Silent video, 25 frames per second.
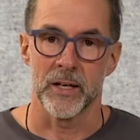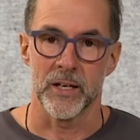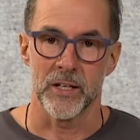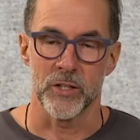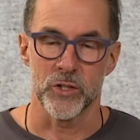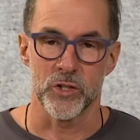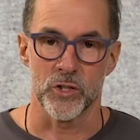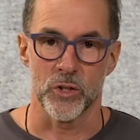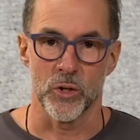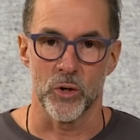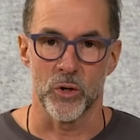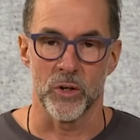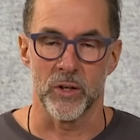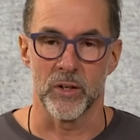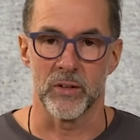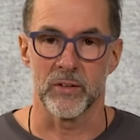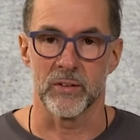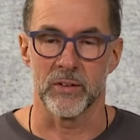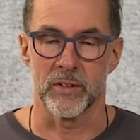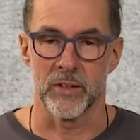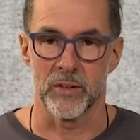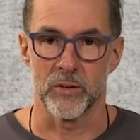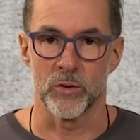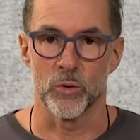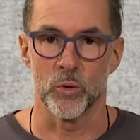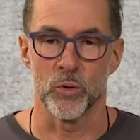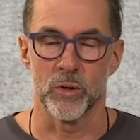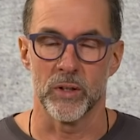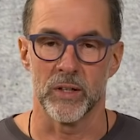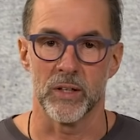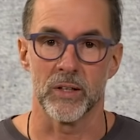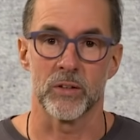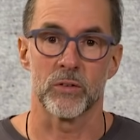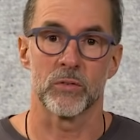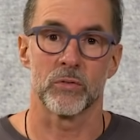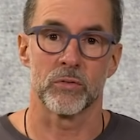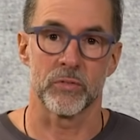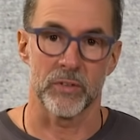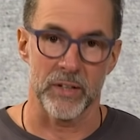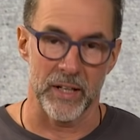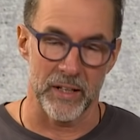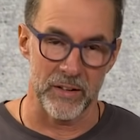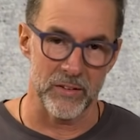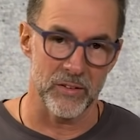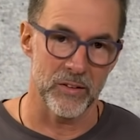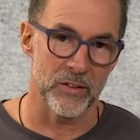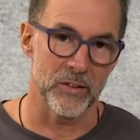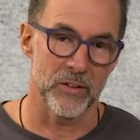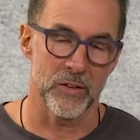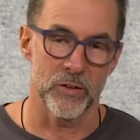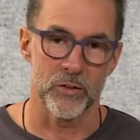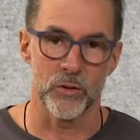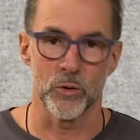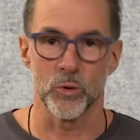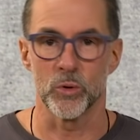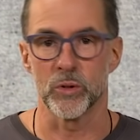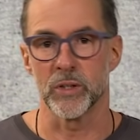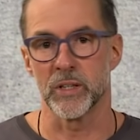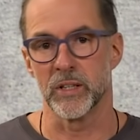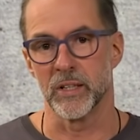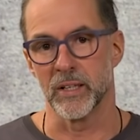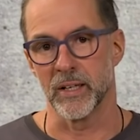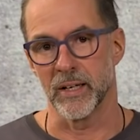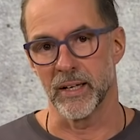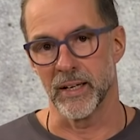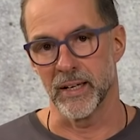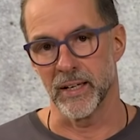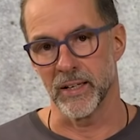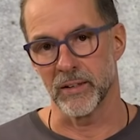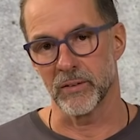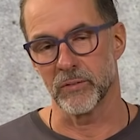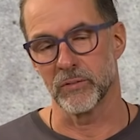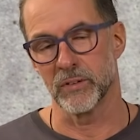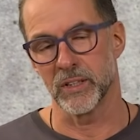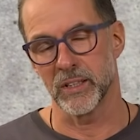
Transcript: schönes, gesundes, fressendes Jungtier her.